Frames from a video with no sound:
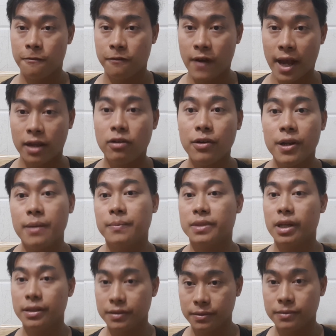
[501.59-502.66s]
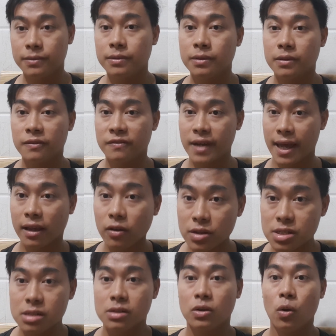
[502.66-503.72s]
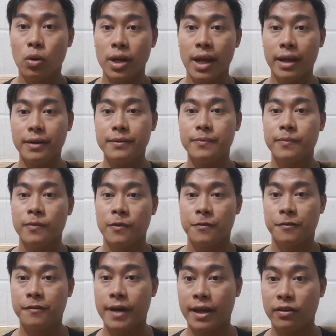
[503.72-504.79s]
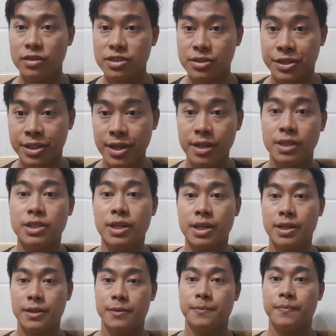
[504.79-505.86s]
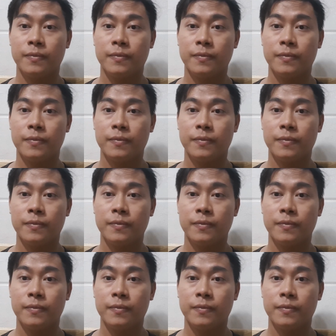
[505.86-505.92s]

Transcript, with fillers: phải có niềm tin phải có sự cố gắng phải có sự kiên trì